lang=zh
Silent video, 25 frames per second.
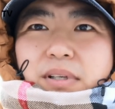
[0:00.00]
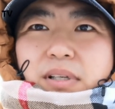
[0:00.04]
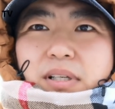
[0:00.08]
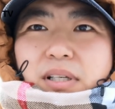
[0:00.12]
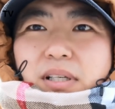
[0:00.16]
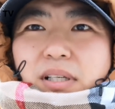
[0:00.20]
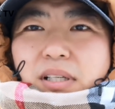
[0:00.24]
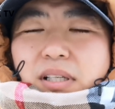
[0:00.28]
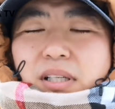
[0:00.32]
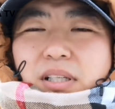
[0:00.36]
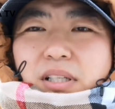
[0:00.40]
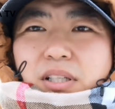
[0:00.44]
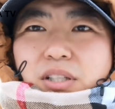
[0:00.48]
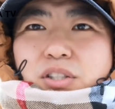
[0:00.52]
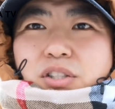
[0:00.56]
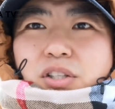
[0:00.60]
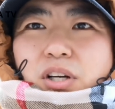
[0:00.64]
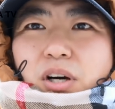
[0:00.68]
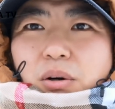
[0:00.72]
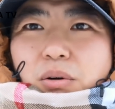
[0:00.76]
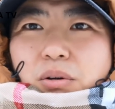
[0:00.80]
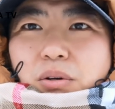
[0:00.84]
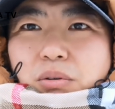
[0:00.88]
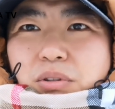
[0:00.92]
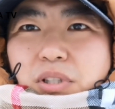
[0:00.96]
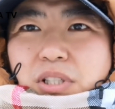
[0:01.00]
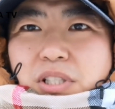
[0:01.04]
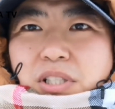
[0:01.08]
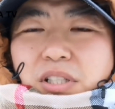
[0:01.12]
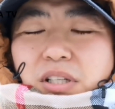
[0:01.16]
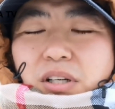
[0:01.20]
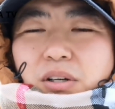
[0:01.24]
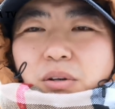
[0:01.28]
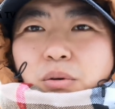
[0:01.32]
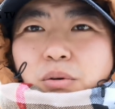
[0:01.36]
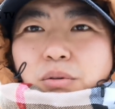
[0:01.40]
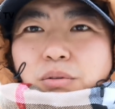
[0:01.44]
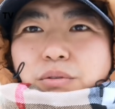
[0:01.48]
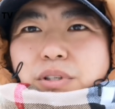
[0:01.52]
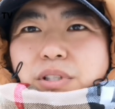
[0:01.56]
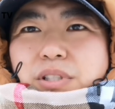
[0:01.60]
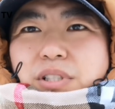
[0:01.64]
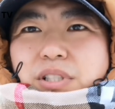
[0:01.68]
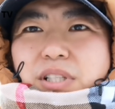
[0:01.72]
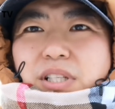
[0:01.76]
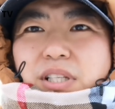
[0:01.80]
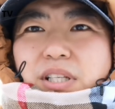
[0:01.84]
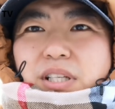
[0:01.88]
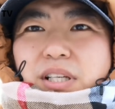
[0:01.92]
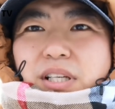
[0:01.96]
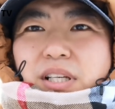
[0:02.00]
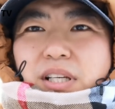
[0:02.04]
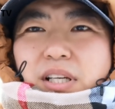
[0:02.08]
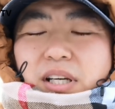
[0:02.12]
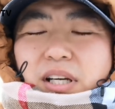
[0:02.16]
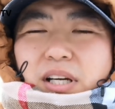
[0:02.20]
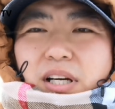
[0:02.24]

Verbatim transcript: 啊少有的几个空军基地，